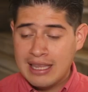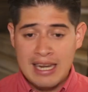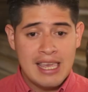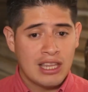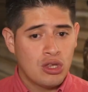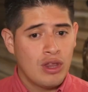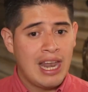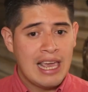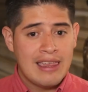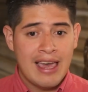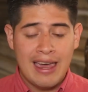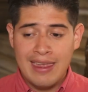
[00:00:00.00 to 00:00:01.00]
tenía toda la
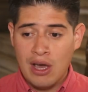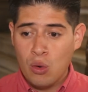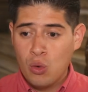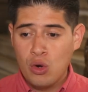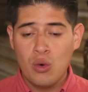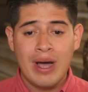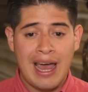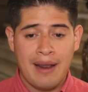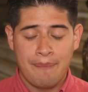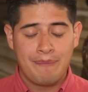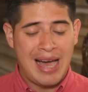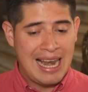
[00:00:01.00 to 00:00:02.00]
idea de un
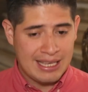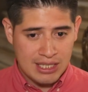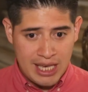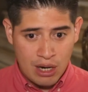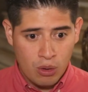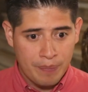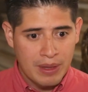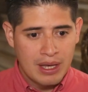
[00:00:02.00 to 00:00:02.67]
lugar palaciego.